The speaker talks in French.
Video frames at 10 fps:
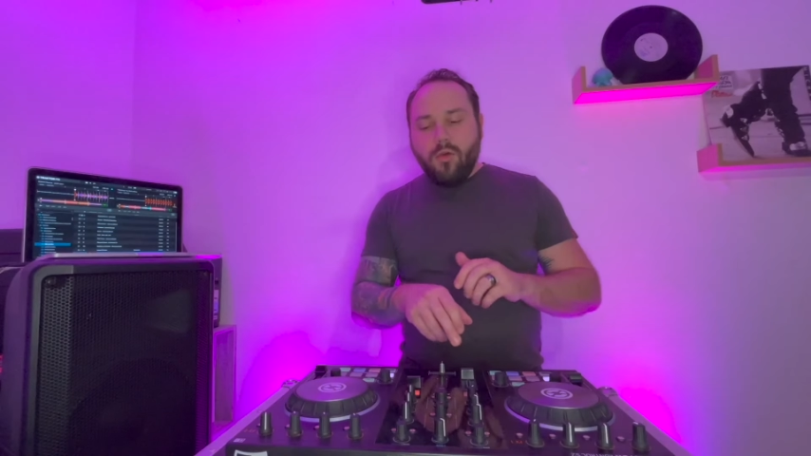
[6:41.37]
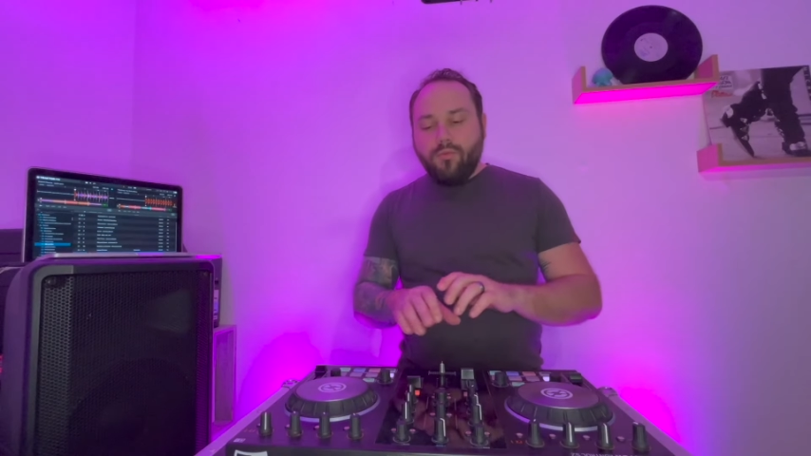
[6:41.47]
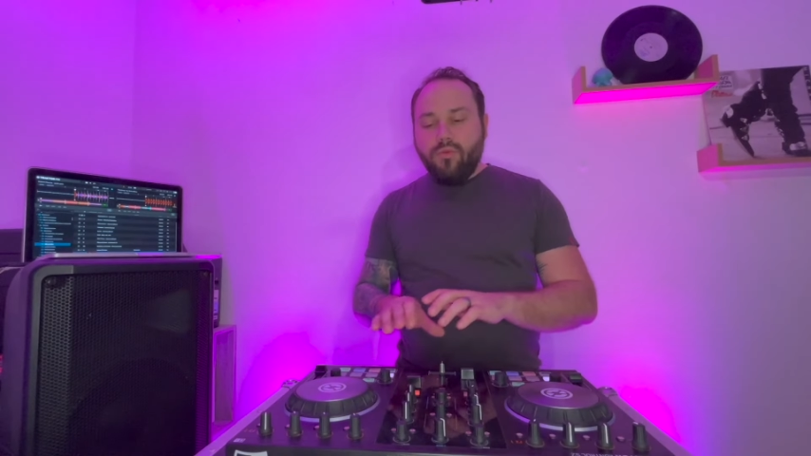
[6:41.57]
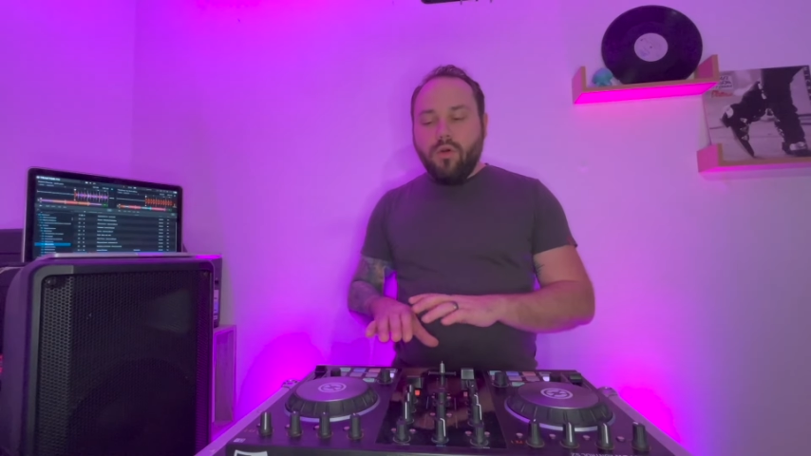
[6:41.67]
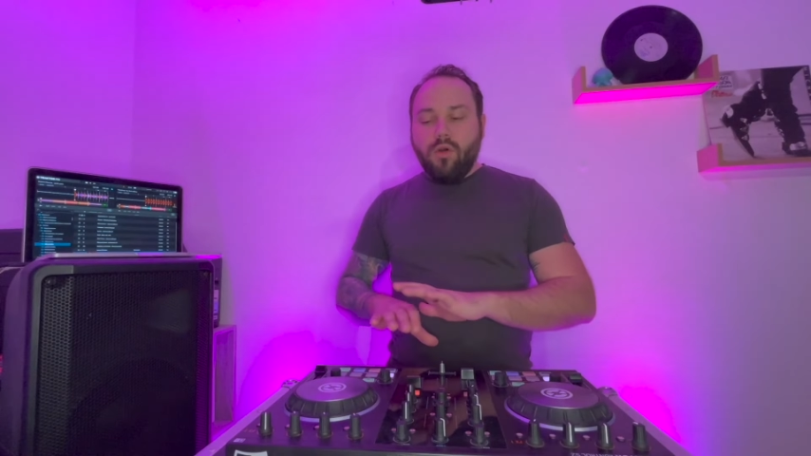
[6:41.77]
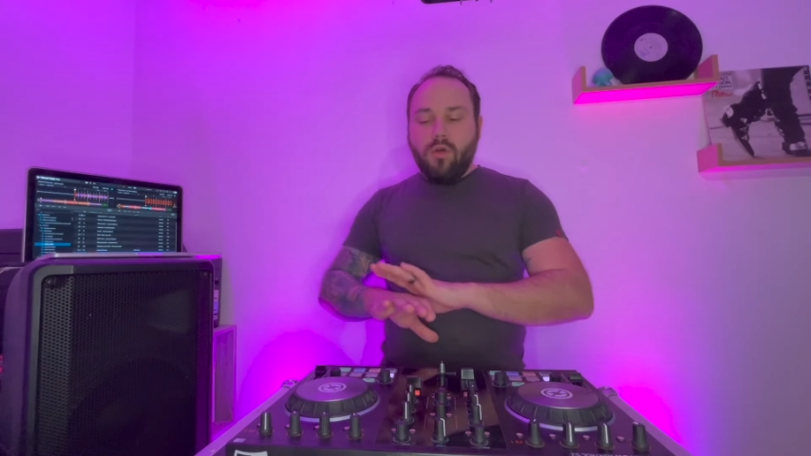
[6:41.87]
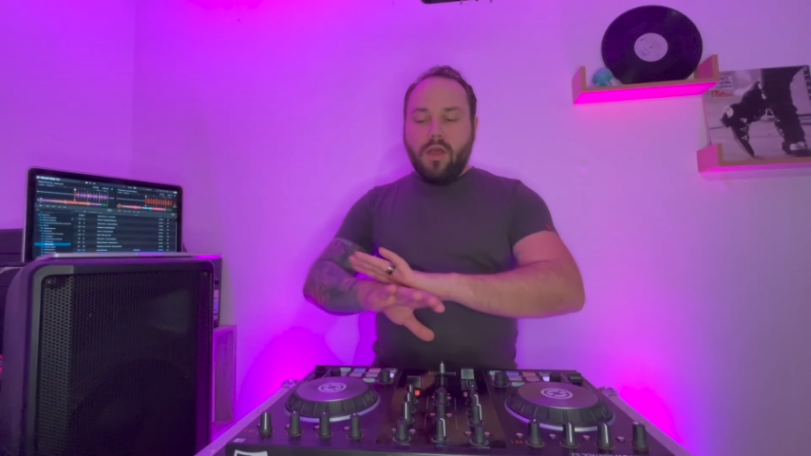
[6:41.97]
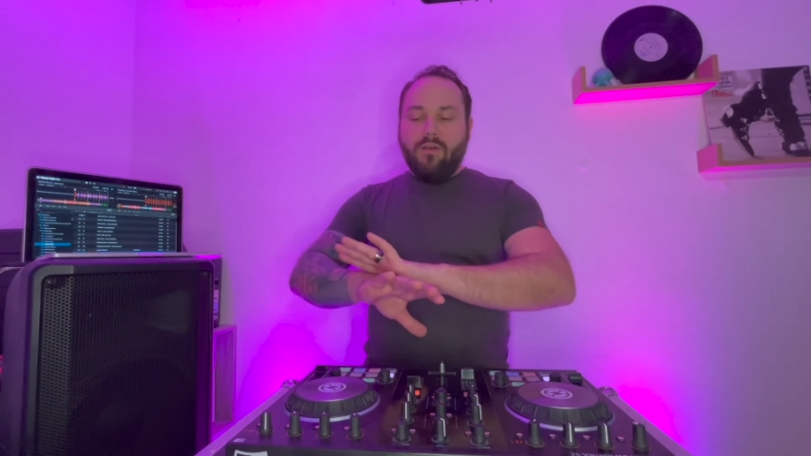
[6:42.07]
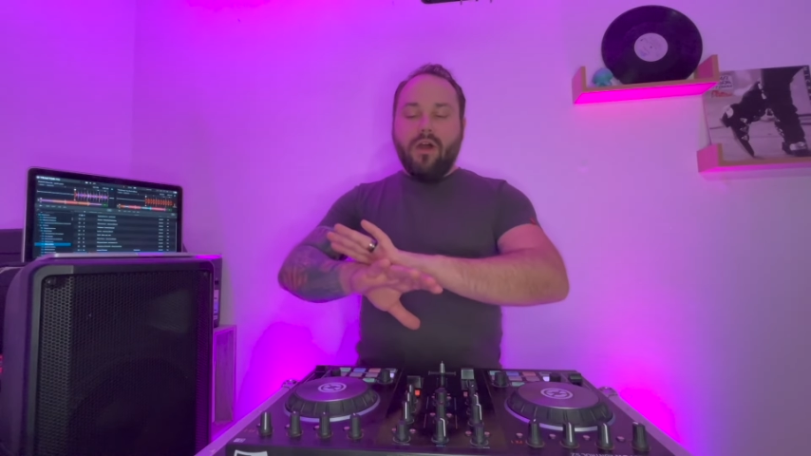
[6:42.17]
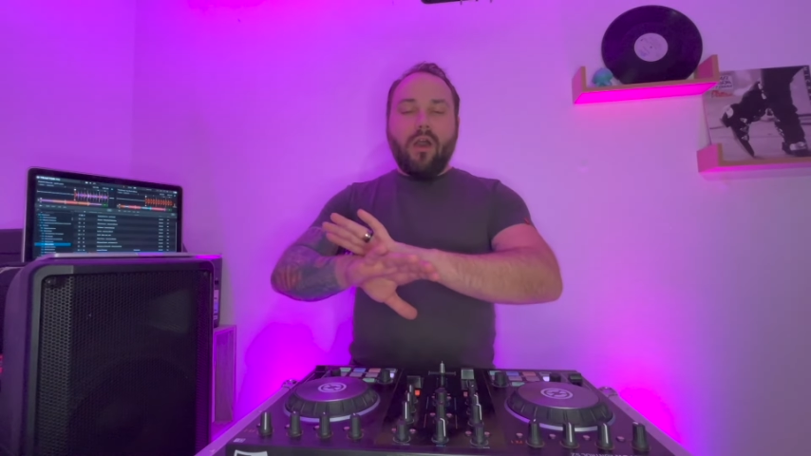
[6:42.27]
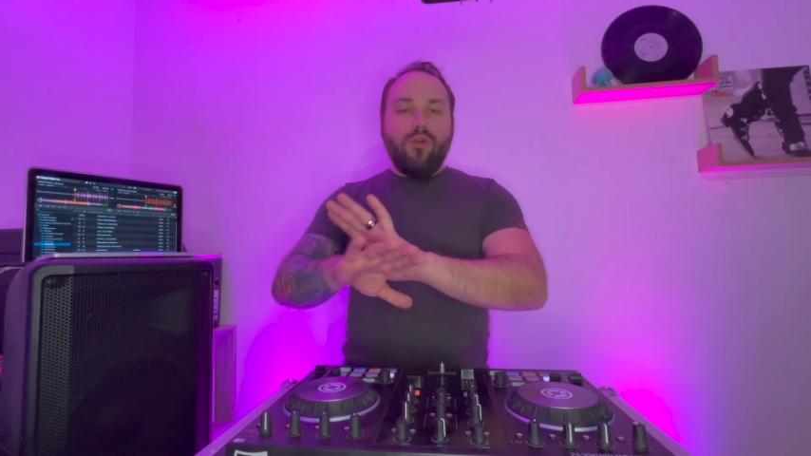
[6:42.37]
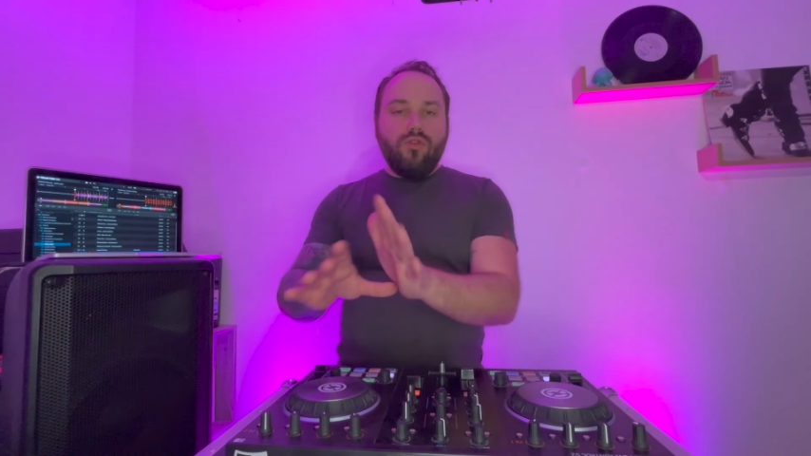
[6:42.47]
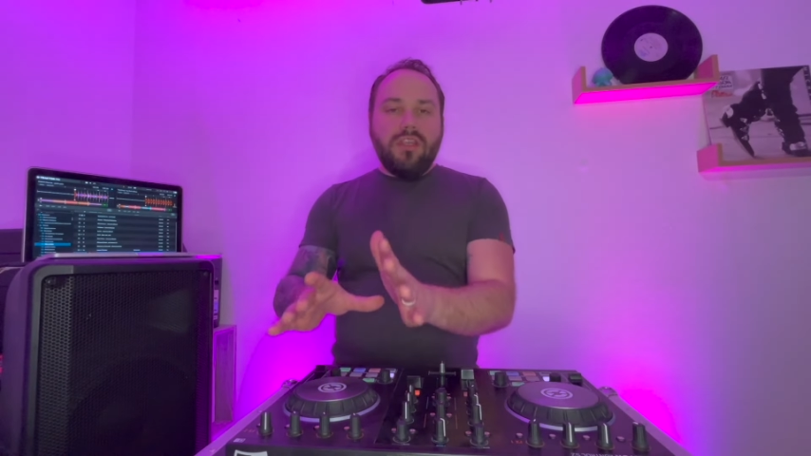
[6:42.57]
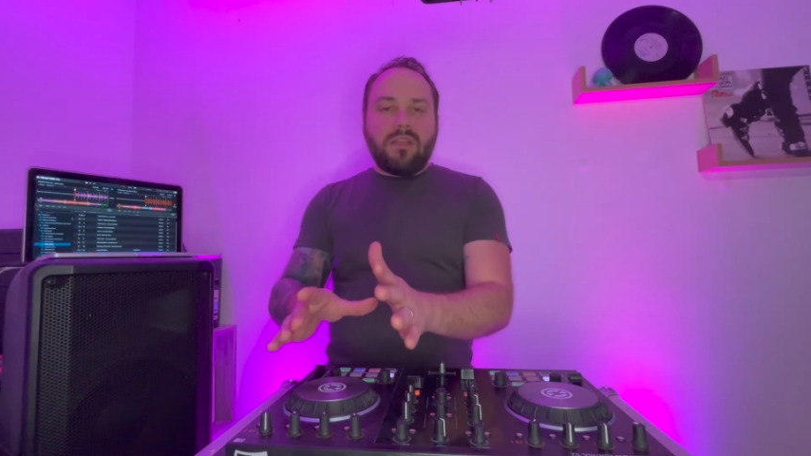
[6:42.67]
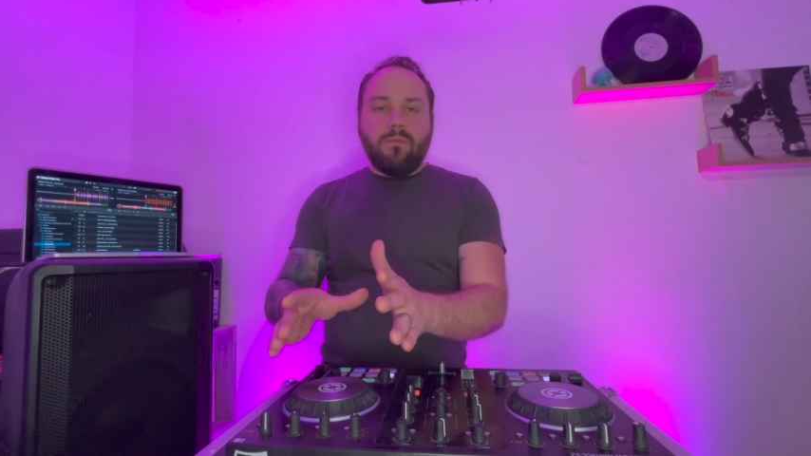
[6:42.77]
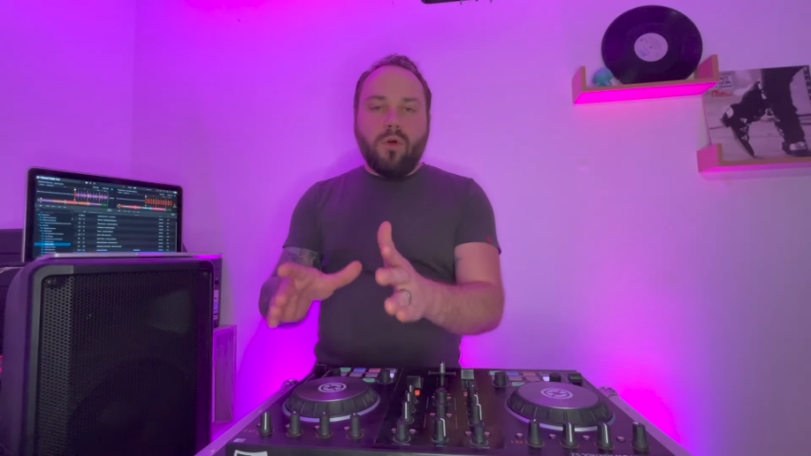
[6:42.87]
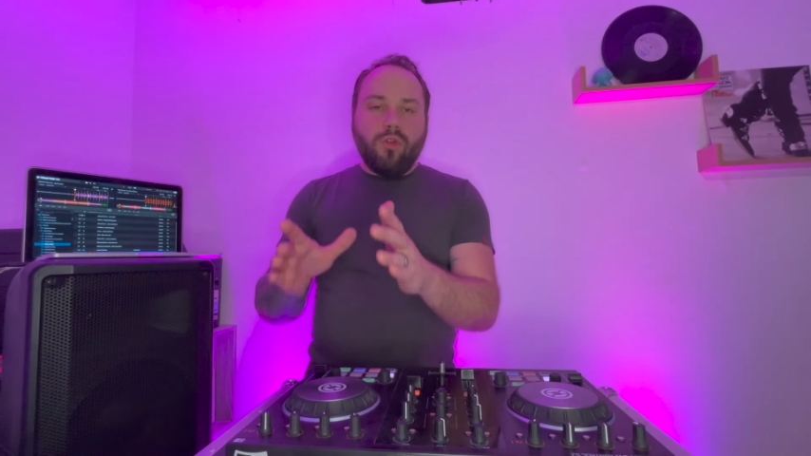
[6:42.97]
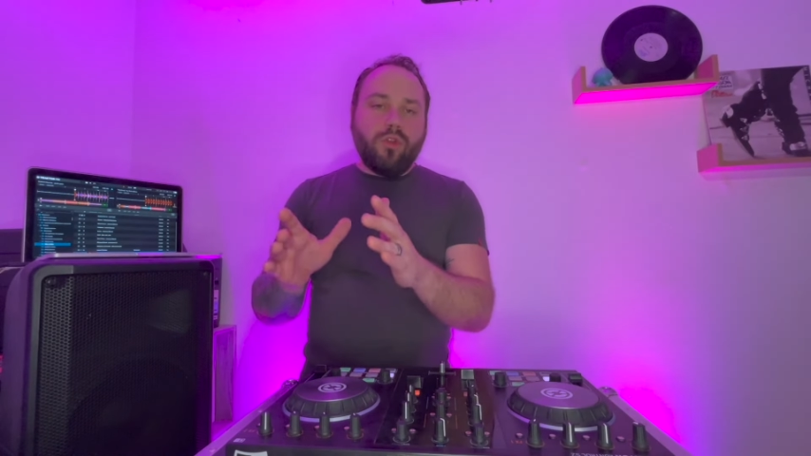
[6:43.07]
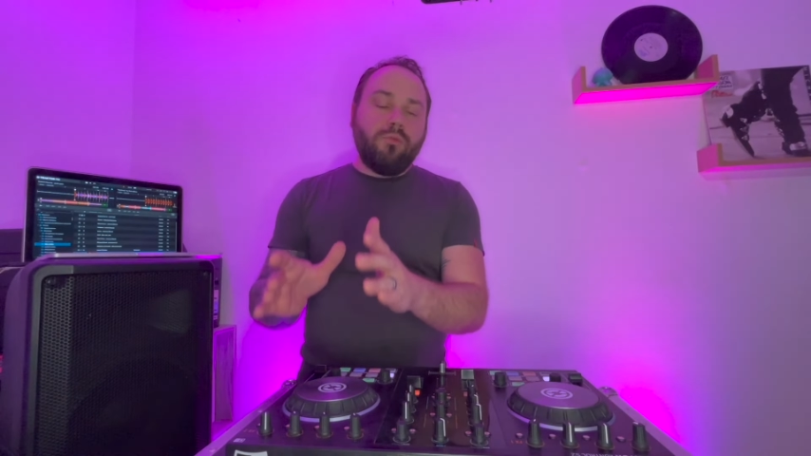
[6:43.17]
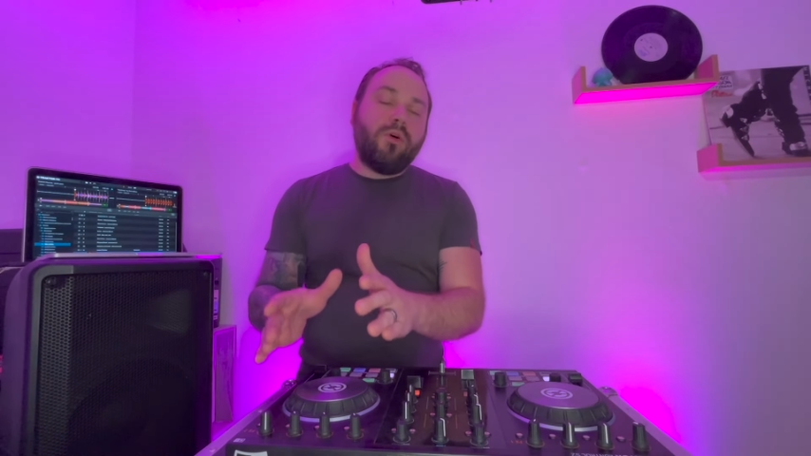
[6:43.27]
pour avoir uniquement
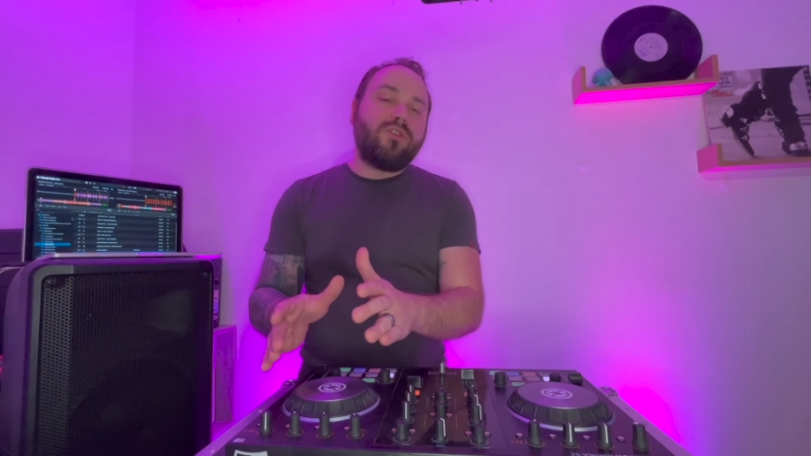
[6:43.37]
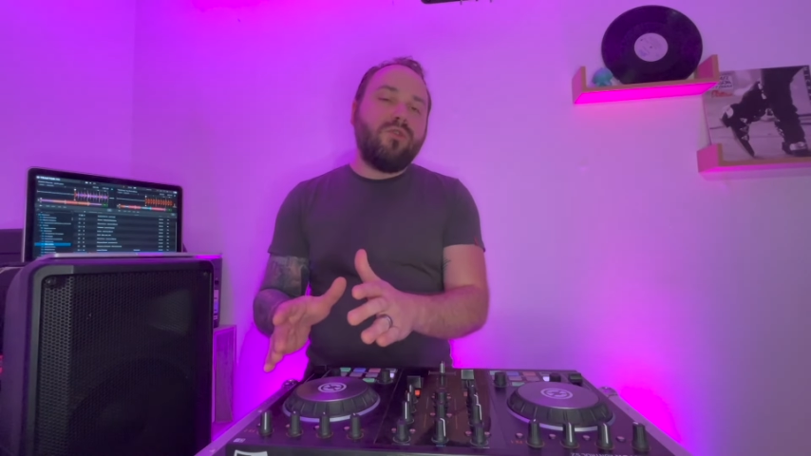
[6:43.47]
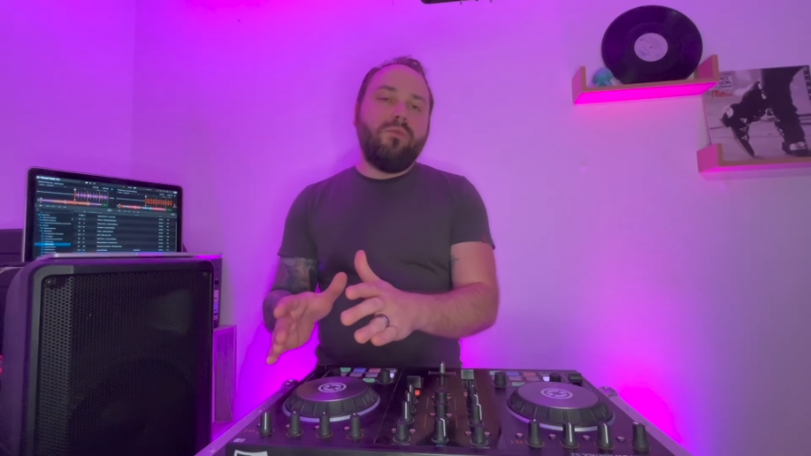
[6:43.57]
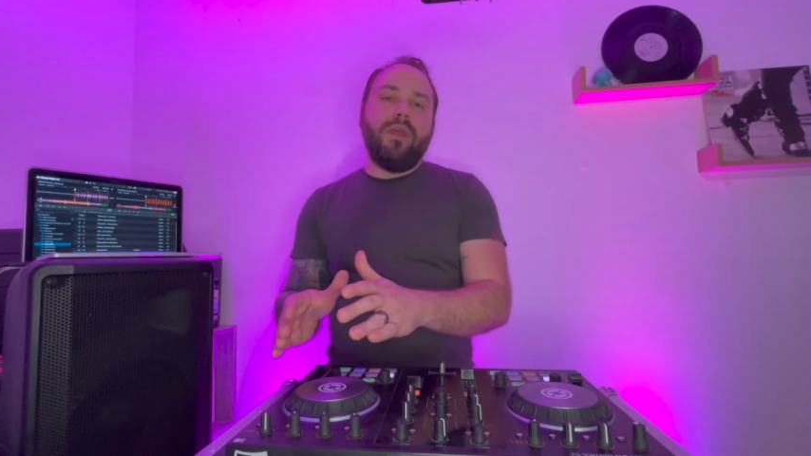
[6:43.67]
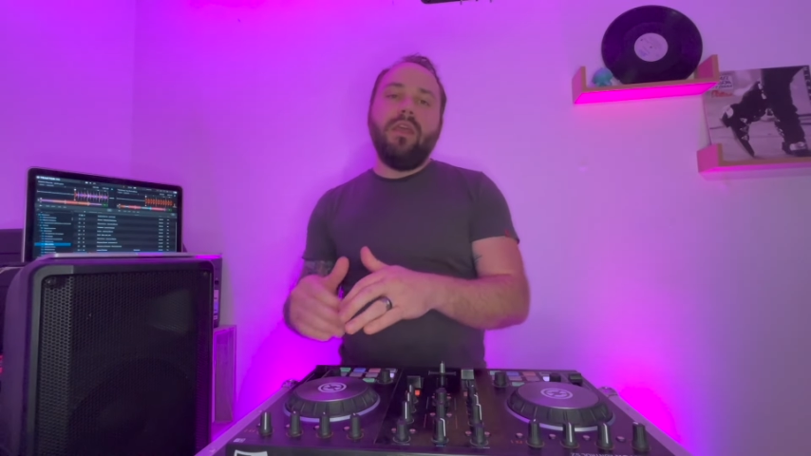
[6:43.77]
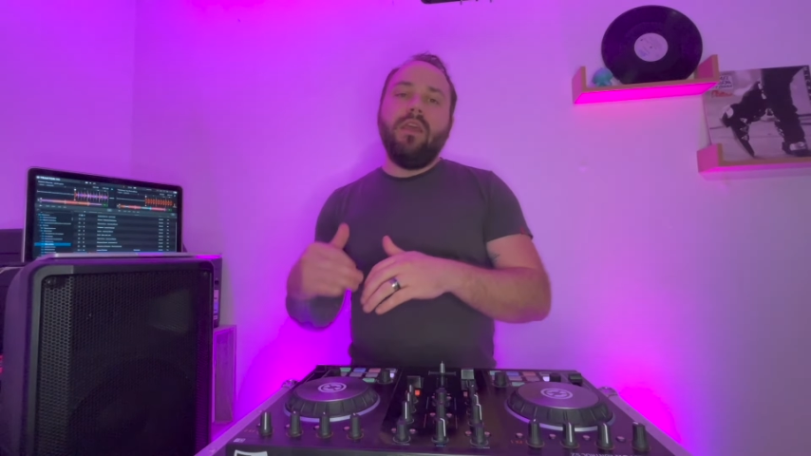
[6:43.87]
notre morceau B